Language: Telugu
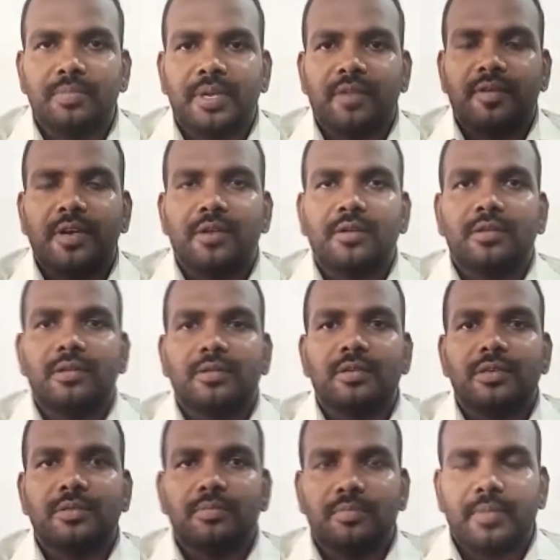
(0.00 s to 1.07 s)
ప్రైవేటు
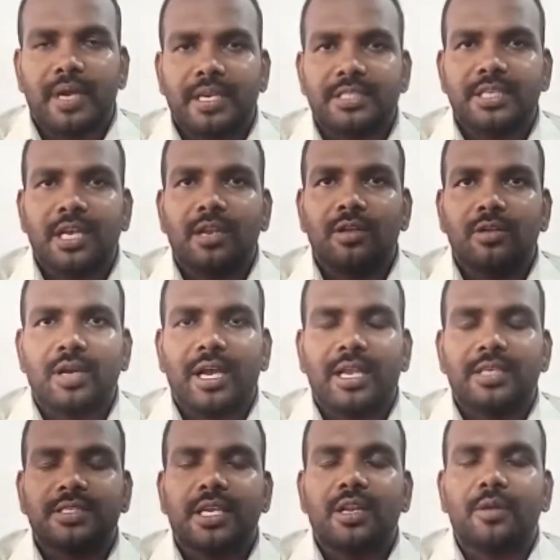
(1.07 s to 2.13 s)
పాఠశాలలో
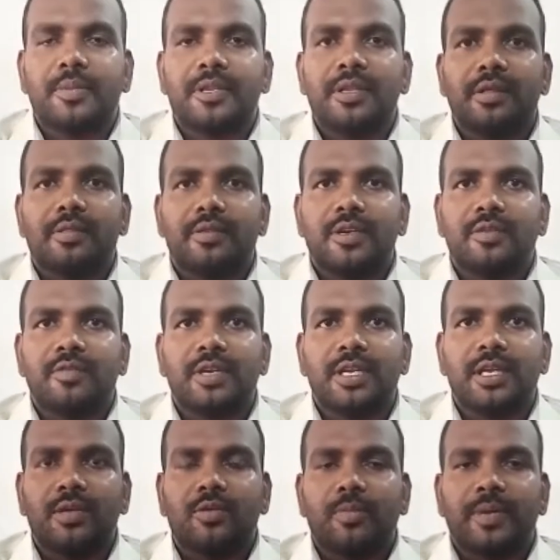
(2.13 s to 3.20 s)
కళాశాలలో చేసినటువంటి
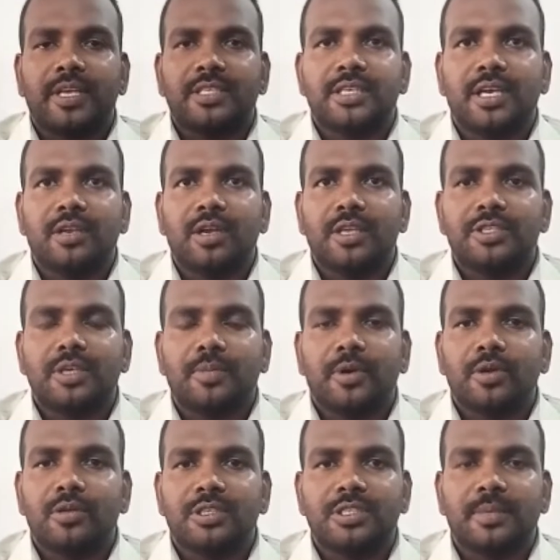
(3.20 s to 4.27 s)
ఉపాధ్యాయులు
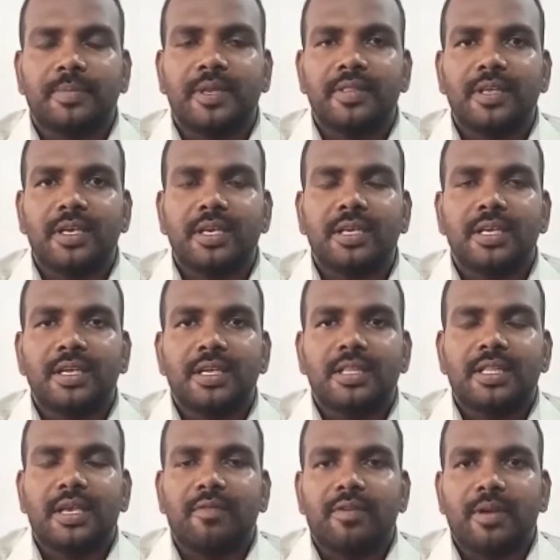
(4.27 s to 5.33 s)
అధ్యాపకులు సిబ్బంది
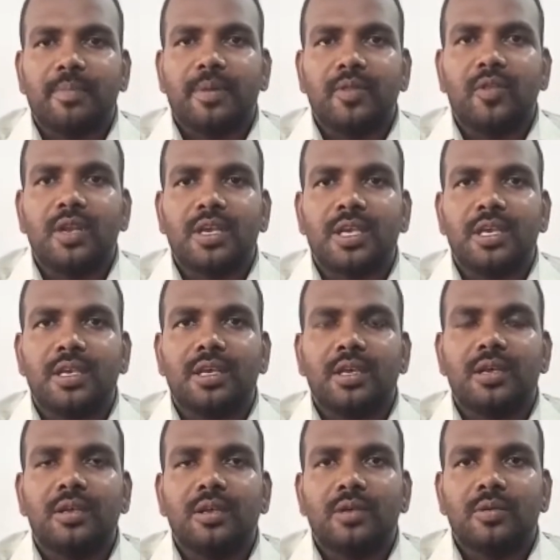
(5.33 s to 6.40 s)
తీవ్ర ఇబ్బందులకి
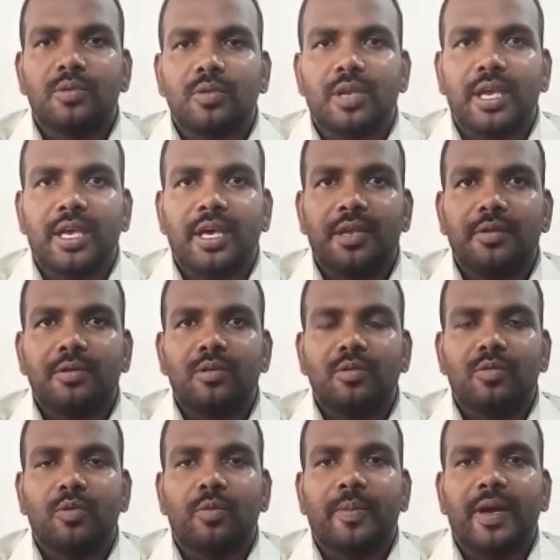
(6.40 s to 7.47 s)
గురయ్యారు
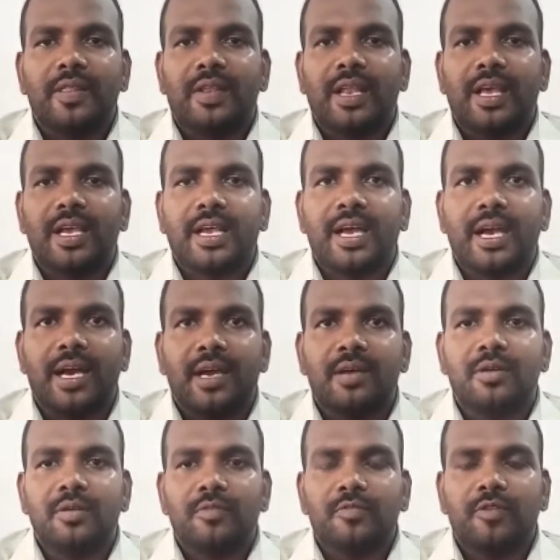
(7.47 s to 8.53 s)
ఉపాధి లేక
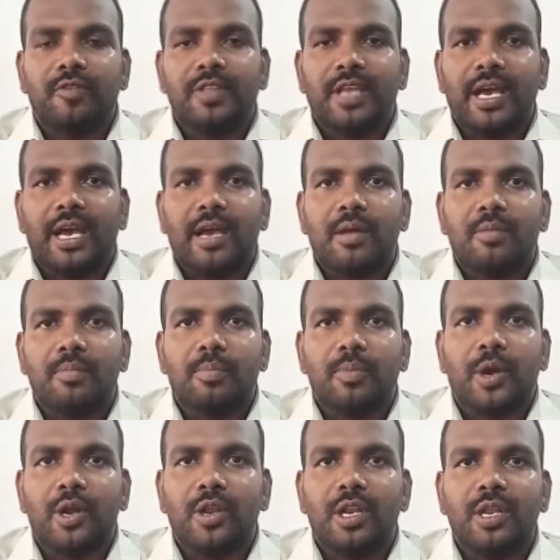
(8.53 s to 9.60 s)
వివిధ
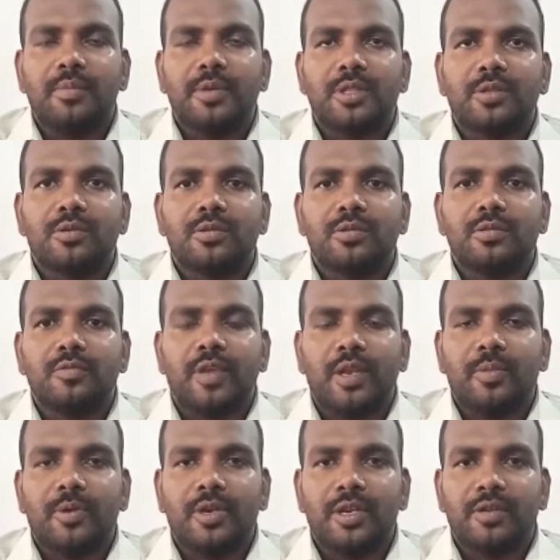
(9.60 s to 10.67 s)
పనుల నిమిత్తం
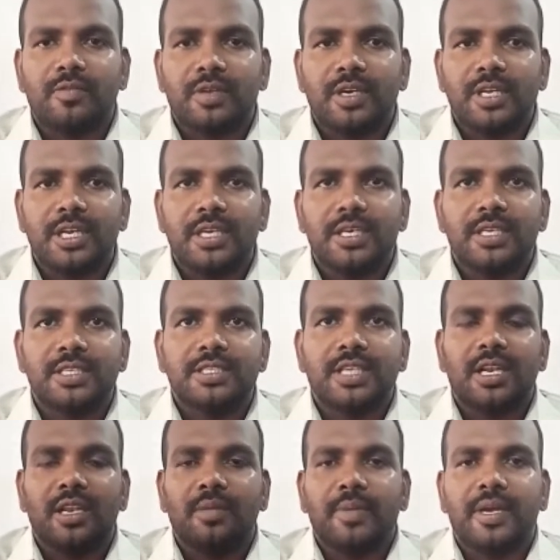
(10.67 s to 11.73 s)
వెళ్ళిపోయినటువంటి
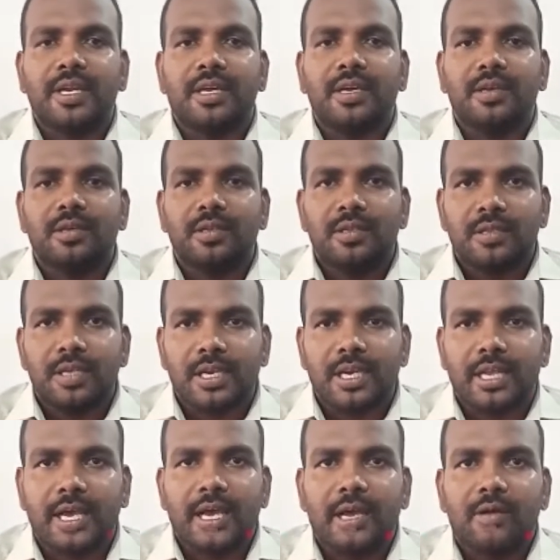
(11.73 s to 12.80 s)
టీచర్ని
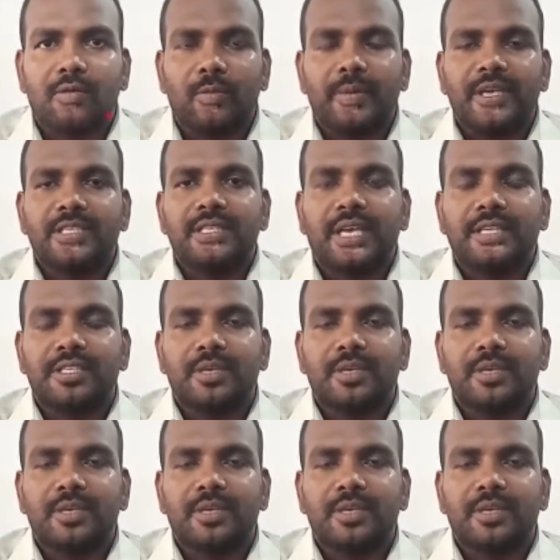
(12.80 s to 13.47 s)
ఇక్కడ ఉపాధ్యాయ